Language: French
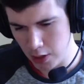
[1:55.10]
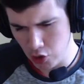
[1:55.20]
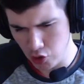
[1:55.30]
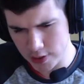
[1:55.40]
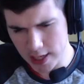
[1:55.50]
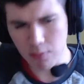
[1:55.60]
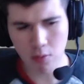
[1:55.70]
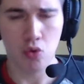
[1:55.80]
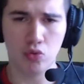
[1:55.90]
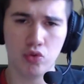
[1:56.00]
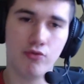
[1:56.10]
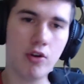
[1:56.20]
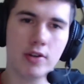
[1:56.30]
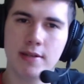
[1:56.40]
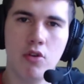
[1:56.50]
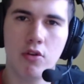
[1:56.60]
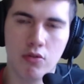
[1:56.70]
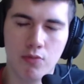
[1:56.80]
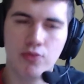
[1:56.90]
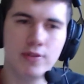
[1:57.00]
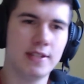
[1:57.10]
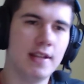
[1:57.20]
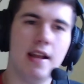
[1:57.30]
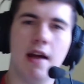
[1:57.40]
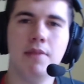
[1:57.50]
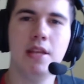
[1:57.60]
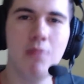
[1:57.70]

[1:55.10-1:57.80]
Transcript: Jusqu'à un moment, forcément, le but c'est d'aller un minimum